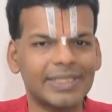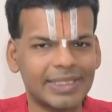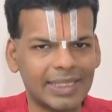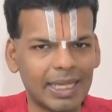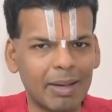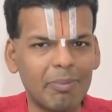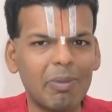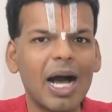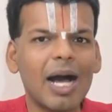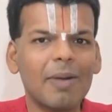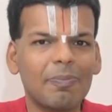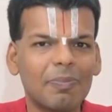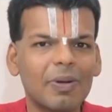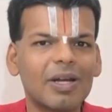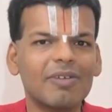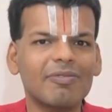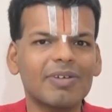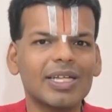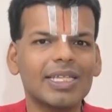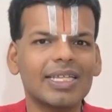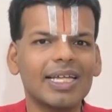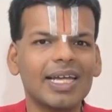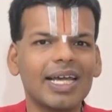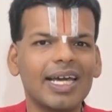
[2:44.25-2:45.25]
சபா
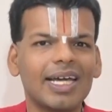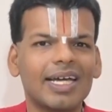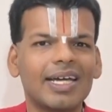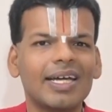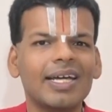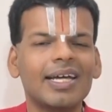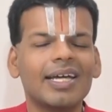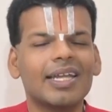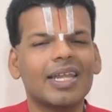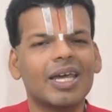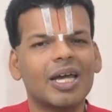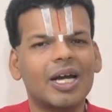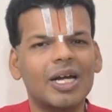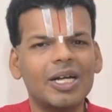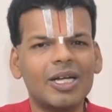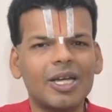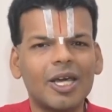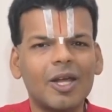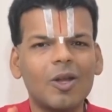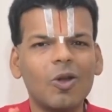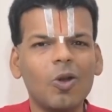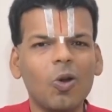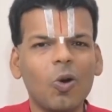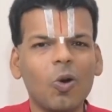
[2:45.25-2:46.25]
பர்வத்துல நீங்கள்
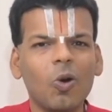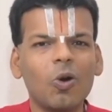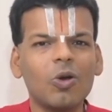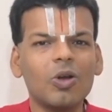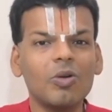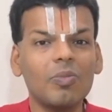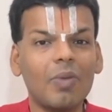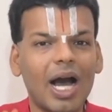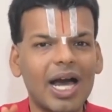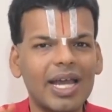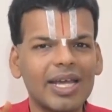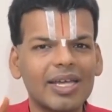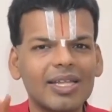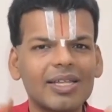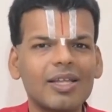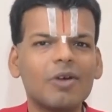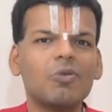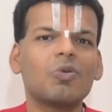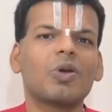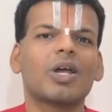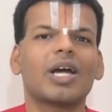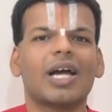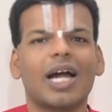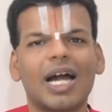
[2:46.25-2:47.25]
எல்லோரும் அறிந்த ஒரு